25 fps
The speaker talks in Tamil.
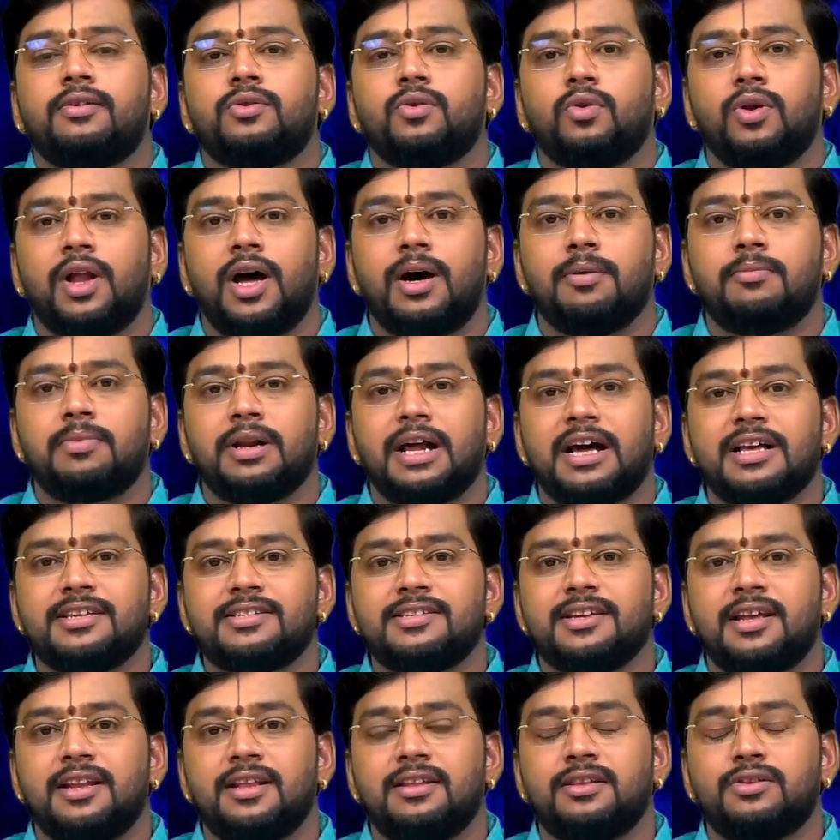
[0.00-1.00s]
துலாம்
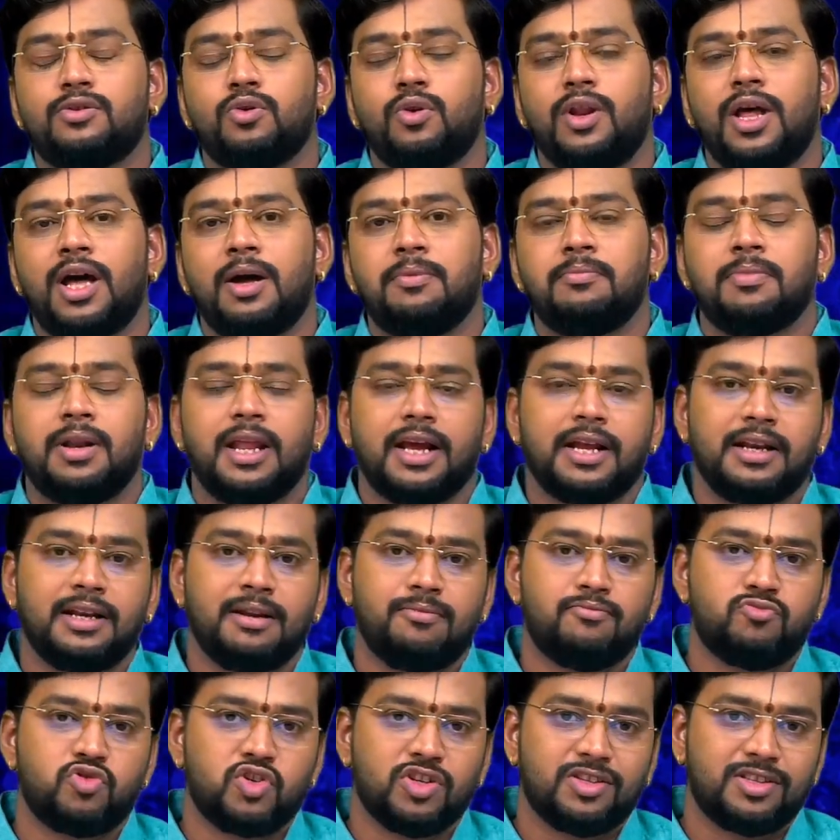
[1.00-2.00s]
ராசி அல்லது துலாம்
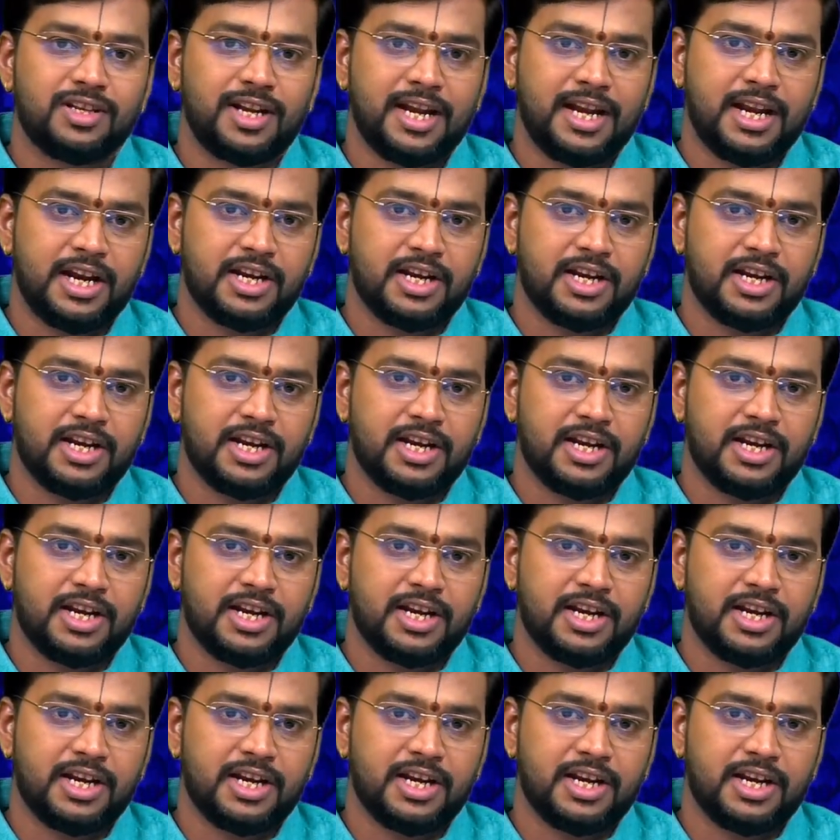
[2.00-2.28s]
லக்னம் சித்திரை